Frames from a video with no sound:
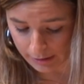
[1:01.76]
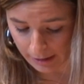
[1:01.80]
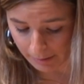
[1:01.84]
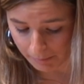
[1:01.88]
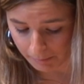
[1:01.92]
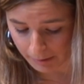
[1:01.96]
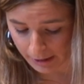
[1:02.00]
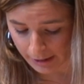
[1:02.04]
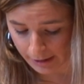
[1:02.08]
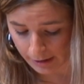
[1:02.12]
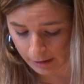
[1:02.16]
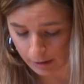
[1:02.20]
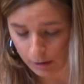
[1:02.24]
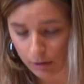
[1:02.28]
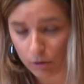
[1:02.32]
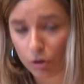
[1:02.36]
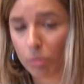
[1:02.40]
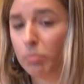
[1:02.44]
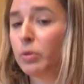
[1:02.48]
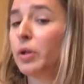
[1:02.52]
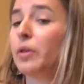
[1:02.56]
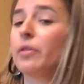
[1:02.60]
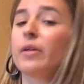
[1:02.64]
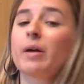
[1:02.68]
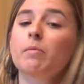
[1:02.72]
también,
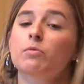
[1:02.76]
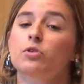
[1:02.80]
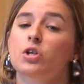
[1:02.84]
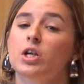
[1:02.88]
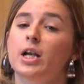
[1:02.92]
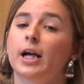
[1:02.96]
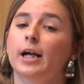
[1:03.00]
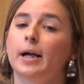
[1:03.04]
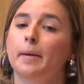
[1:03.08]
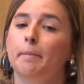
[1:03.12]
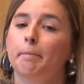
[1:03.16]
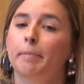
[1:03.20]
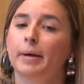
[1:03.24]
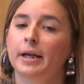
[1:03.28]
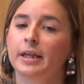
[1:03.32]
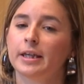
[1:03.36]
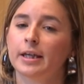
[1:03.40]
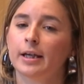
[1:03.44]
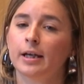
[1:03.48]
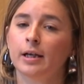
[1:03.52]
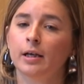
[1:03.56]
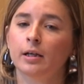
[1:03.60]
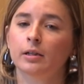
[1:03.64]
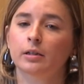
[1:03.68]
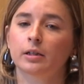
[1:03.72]
como decíamos en la
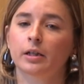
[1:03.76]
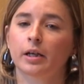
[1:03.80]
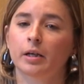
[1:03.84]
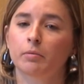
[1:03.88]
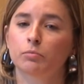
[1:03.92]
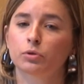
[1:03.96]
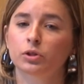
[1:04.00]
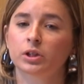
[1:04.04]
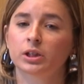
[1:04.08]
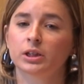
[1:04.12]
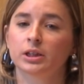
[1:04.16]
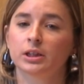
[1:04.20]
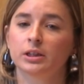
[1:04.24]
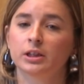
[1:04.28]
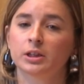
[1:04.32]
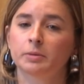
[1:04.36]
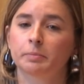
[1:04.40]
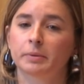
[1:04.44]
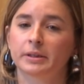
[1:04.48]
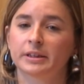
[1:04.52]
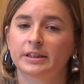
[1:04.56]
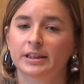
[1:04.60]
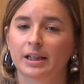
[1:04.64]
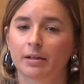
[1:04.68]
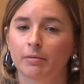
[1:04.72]
campaña, creemos que es
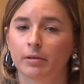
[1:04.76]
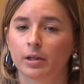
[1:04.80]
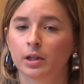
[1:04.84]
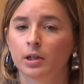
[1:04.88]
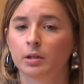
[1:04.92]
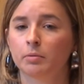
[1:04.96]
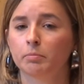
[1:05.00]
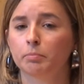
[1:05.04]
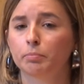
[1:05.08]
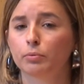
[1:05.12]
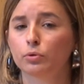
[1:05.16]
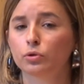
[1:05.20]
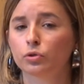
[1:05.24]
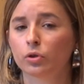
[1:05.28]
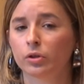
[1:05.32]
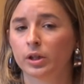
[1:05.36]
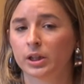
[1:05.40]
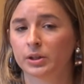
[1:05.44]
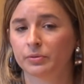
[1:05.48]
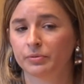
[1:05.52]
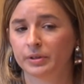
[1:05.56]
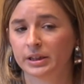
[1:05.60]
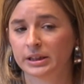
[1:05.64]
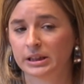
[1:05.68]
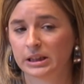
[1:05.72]
indispensable el impulso de
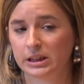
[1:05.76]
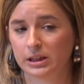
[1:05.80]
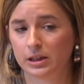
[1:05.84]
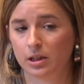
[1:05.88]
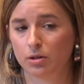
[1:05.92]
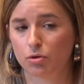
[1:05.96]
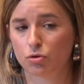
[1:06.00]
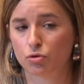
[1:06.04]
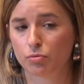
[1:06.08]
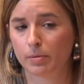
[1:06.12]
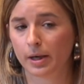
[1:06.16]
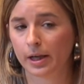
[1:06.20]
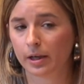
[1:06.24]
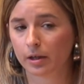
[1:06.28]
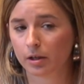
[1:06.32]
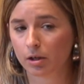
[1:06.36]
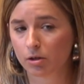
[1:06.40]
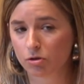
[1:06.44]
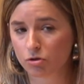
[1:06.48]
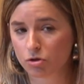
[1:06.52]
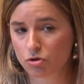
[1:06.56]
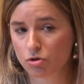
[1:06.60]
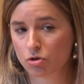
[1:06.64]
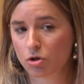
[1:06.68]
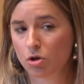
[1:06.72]
las fiestas de los
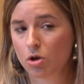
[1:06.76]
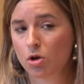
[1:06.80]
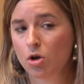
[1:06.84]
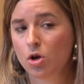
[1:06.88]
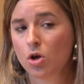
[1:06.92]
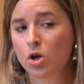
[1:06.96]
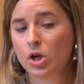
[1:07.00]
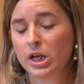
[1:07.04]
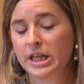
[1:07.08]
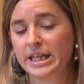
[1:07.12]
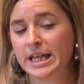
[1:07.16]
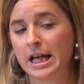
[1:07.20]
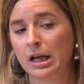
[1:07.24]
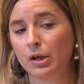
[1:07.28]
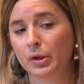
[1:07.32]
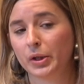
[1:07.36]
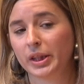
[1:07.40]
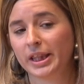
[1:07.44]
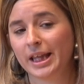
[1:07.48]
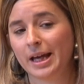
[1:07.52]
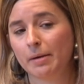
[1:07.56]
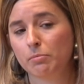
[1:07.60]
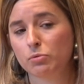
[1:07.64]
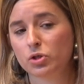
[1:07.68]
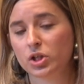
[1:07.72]
barrios. Ya lo
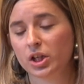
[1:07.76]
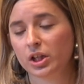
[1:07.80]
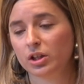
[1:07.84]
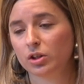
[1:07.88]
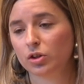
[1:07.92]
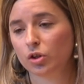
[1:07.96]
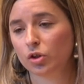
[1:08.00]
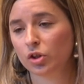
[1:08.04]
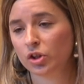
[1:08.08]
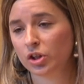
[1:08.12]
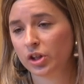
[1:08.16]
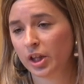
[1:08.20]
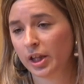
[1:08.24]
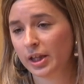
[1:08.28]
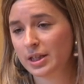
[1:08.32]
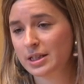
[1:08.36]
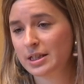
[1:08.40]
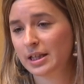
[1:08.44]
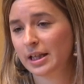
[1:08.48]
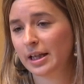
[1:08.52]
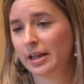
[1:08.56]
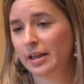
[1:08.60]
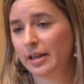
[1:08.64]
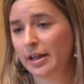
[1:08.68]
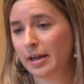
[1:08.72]
decíamos entonces,
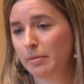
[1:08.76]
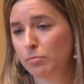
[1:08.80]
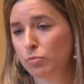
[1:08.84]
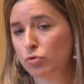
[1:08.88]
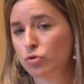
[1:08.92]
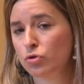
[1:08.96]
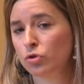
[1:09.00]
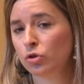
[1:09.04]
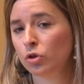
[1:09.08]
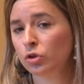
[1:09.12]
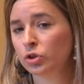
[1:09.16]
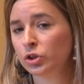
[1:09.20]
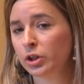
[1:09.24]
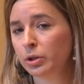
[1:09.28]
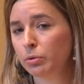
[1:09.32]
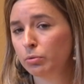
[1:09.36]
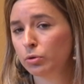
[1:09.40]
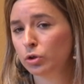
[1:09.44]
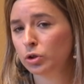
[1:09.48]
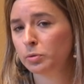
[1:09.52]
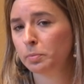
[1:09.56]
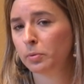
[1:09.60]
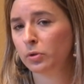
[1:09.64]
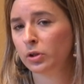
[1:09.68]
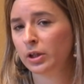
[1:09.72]
queríamos dos
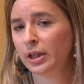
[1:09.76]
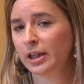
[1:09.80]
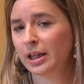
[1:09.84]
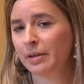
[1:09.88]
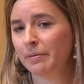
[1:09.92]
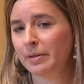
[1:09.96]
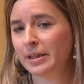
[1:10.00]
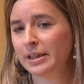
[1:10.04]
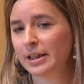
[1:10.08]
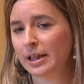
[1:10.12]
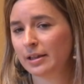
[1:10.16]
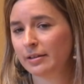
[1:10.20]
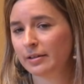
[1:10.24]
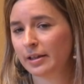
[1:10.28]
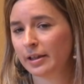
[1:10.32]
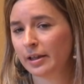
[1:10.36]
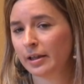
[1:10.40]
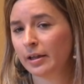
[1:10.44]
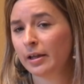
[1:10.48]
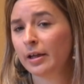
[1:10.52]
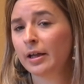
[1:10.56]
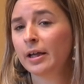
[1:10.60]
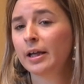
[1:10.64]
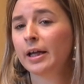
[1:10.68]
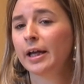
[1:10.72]
euros por cada
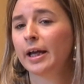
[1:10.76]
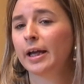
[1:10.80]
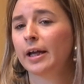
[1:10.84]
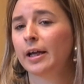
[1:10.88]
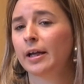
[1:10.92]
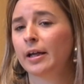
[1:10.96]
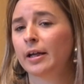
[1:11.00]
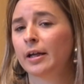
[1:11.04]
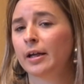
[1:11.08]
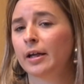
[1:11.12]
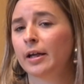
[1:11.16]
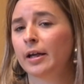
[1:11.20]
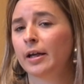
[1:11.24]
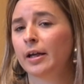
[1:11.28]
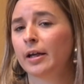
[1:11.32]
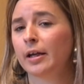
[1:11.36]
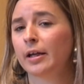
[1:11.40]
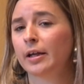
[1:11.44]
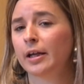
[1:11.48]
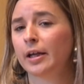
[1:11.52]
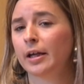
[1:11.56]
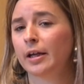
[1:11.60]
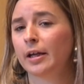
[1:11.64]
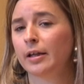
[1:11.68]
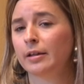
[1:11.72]
habitante
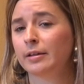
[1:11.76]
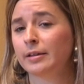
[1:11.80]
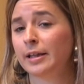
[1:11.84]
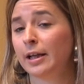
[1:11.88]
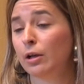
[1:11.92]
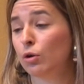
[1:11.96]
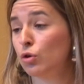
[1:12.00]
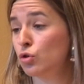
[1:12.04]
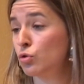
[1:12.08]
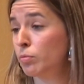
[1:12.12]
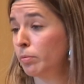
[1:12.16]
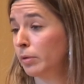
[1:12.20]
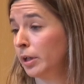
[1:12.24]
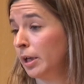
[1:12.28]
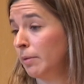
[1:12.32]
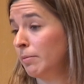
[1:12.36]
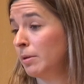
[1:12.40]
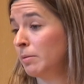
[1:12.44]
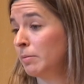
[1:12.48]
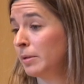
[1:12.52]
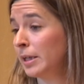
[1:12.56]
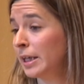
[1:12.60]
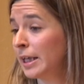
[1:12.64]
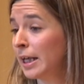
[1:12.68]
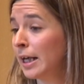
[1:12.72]
eh, que, de los, que
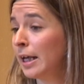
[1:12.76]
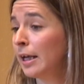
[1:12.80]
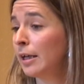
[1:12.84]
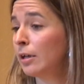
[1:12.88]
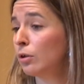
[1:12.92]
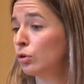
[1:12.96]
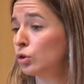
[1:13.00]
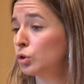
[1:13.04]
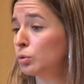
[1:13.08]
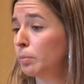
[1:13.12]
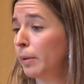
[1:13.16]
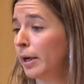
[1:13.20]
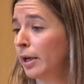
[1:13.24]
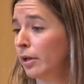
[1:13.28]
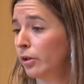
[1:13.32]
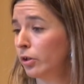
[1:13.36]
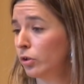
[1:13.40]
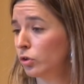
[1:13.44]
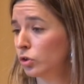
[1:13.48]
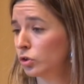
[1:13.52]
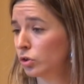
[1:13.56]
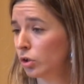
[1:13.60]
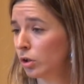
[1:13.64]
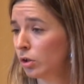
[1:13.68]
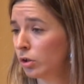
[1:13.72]
viviera en los
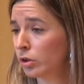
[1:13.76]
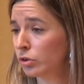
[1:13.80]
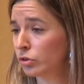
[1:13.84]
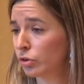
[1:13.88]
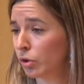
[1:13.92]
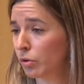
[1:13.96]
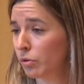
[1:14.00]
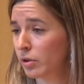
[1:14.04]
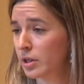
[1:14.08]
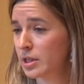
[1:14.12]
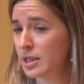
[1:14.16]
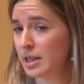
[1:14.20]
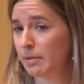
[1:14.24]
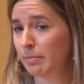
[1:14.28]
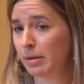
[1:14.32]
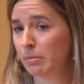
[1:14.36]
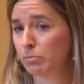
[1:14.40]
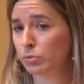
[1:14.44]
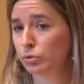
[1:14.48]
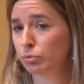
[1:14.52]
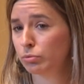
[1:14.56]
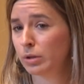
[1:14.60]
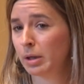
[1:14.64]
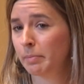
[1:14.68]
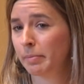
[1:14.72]
barrios. ¿no? Entonces
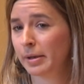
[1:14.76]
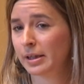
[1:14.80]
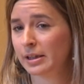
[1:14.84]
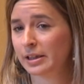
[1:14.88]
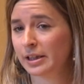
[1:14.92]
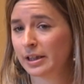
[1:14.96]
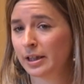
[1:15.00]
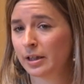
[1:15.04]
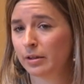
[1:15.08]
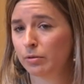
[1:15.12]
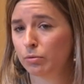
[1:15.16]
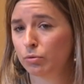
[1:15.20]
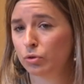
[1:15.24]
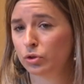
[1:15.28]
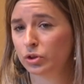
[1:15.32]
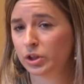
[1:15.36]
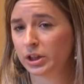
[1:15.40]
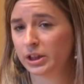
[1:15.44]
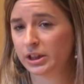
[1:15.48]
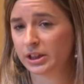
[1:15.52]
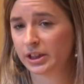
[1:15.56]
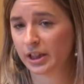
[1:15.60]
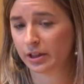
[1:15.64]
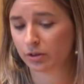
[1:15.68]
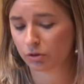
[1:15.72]
hablamos de una partida de unos
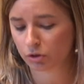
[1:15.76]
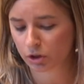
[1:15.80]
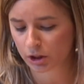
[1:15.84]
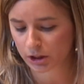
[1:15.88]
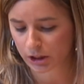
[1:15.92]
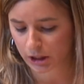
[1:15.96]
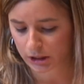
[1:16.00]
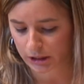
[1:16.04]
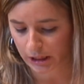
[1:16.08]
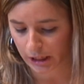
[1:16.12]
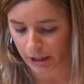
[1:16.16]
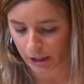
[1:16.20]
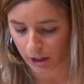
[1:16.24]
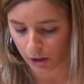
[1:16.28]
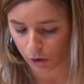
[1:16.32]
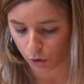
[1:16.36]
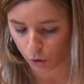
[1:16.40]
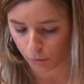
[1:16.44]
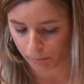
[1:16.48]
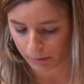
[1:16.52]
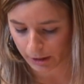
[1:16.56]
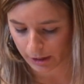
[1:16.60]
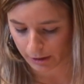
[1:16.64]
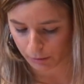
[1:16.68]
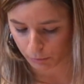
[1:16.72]

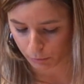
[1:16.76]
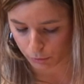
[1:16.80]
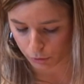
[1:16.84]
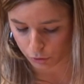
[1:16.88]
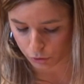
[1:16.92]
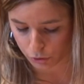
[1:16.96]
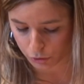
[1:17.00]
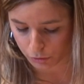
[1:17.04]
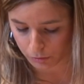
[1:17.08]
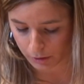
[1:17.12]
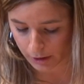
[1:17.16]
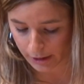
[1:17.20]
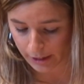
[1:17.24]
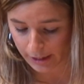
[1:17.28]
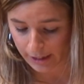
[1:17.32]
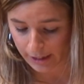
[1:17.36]
675.000 euros.